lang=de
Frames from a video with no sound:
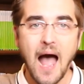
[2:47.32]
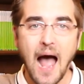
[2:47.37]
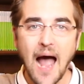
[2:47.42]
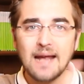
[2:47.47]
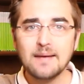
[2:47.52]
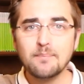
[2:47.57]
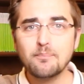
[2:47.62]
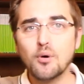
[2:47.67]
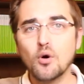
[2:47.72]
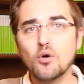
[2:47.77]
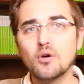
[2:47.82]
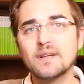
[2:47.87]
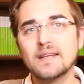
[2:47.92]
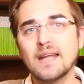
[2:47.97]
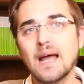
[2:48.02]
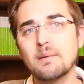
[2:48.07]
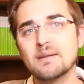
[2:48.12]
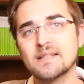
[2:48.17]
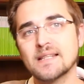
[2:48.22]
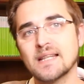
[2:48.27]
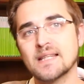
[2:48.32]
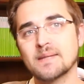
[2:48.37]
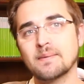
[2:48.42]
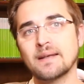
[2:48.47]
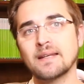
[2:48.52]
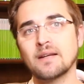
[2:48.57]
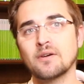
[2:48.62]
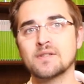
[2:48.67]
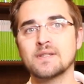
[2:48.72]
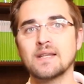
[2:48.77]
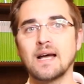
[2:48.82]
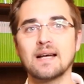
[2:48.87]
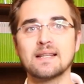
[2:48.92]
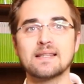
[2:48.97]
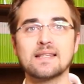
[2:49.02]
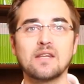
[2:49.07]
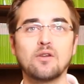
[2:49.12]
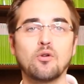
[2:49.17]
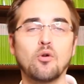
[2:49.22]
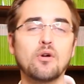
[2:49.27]
Ein Punkt, der aber seit
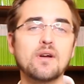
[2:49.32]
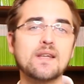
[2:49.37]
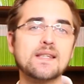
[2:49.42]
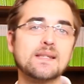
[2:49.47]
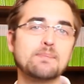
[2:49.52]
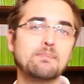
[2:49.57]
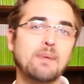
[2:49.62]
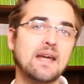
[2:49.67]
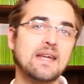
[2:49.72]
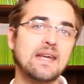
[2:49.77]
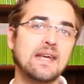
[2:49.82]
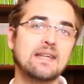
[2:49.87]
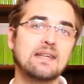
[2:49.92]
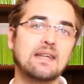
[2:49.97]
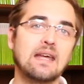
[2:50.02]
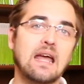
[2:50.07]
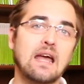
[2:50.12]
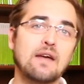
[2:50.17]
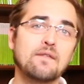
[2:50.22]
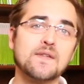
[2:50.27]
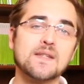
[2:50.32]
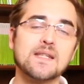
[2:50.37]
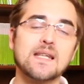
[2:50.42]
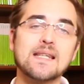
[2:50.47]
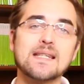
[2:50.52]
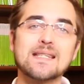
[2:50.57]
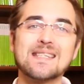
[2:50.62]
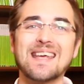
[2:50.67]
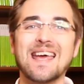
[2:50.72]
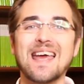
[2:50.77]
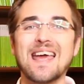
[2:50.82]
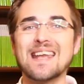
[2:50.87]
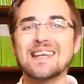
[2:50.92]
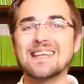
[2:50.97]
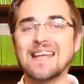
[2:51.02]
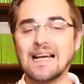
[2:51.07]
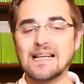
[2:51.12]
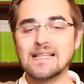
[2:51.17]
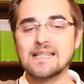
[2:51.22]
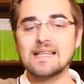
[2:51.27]
2018 neu ist bei ETFs, ist,
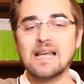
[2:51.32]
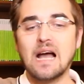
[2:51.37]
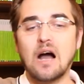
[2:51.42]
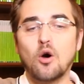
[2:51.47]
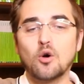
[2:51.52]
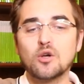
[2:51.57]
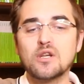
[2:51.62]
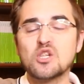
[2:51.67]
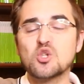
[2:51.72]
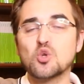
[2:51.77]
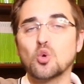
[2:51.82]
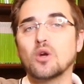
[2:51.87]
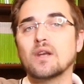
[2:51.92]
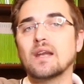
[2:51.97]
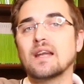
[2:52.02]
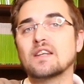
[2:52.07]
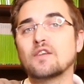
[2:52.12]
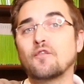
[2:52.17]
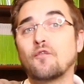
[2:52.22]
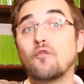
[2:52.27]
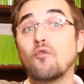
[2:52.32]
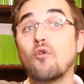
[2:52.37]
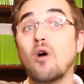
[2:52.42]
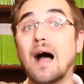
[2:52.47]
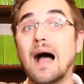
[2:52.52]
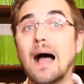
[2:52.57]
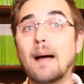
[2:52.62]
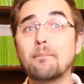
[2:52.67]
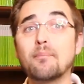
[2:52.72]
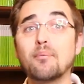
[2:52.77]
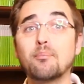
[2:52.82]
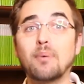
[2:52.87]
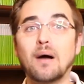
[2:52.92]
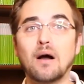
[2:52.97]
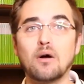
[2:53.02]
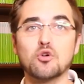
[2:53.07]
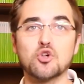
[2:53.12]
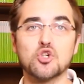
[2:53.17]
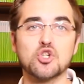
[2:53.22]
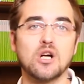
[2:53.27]
dass hier auch die sogenannte
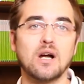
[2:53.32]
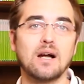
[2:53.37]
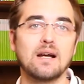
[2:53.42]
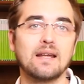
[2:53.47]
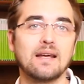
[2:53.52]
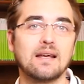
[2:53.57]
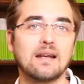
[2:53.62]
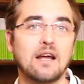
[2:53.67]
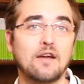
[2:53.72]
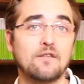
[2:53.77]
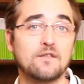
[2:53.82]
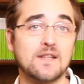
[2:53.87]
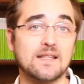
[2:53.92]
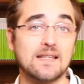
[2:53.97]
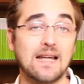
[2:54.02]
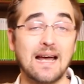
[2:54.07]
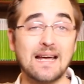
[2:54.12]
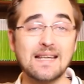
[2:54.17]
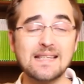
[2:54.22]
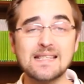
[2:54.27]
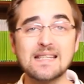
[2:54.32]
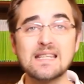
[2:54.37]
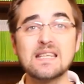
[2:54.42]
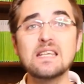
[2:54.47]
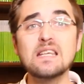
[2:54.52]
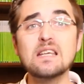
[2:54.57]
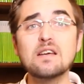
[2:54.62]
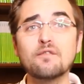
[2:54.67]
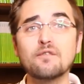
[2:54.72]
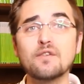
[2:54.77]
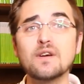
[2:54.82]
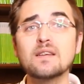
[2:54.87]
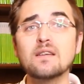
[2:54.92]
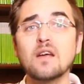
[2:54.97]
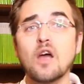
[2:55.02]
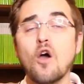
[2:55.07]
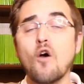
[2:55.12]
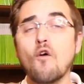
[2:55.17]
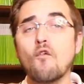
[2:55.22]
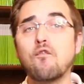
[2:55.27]
Vorabpauschale greift. Das heißt, hier wird
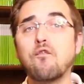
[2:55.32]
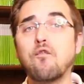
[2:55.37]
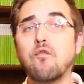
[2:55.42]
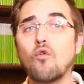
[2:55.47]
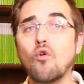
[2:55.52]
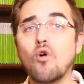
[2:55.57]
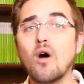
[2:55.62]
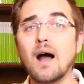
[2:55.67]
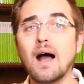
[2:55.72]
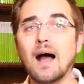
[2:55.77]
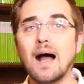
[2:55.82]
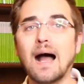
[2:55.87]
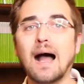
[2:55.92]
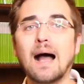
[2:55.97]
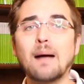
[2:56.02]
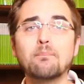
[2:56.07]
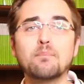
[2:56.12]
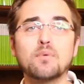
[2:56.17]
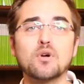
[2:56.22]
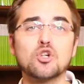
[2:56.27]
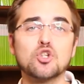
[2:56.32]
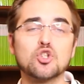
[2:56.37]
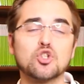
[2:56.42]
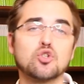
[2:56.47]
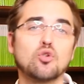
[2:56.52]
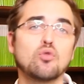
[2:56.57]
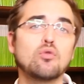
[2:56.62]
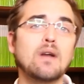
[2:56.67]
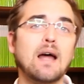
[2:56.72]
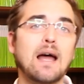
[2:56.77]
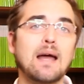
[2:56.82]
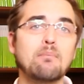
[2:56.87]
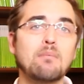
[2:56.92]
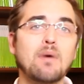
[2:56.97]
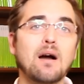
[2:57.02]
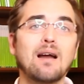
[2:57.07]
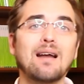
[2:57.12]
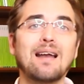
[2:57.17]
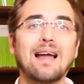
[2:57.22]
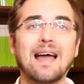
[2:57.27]
vorab schon
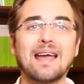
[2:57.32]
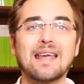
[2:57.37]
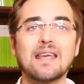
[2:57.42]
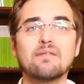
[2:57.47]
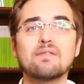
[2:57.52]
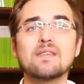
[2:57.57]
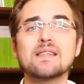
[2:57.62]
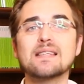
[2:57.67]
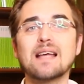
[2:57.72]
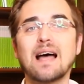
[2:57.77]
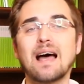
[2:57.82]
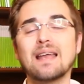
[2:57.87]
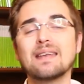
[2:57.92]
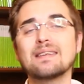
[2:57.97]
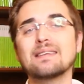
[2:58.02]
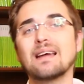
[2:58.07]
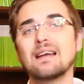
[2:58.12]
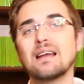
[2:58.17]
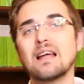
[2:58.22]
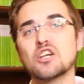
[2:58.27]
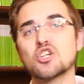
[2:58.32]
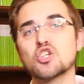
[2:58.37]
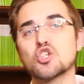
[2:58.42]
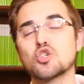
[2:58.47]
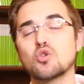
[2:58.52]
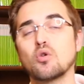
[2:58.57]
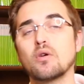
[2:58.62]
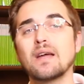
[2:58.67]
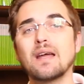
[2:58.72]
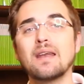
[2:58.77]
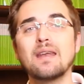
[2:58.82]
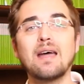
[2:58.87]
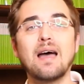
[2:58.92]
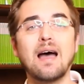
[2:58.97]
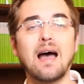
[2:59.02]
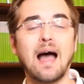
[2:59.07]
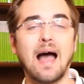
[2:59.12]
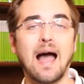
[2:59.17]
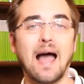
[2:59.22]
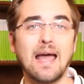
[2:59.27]
einmal ein gewisser Anteil an Steuern
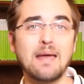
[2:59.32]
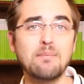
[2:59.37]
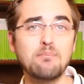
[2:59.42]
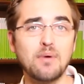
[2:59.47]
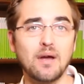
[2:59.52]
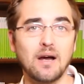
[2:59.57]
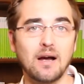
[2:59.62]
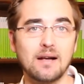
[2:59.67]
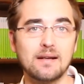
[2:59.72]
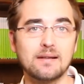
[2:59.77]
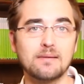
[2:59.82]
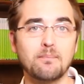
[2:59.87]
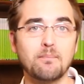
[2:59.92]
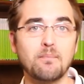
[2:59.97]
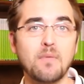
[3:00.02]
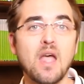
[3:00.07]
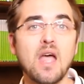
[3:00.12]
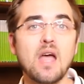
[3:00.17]
einbehalten.